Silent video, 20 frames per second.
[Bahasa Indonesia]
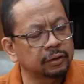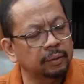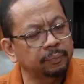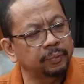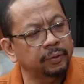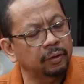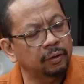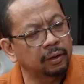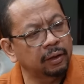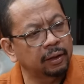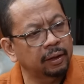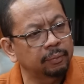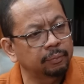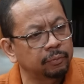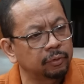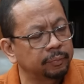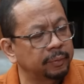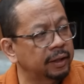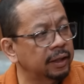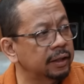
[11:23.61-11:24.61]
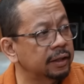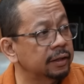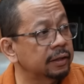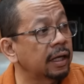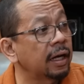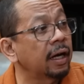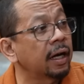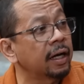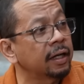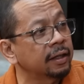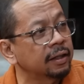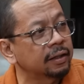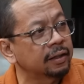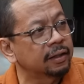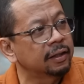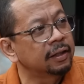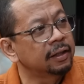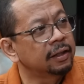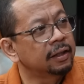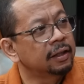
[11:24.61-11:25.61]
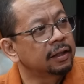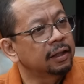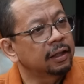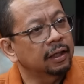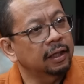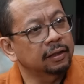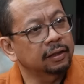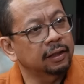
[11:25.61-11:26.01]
tetapi oleh Bu Mega ditahan. Oh.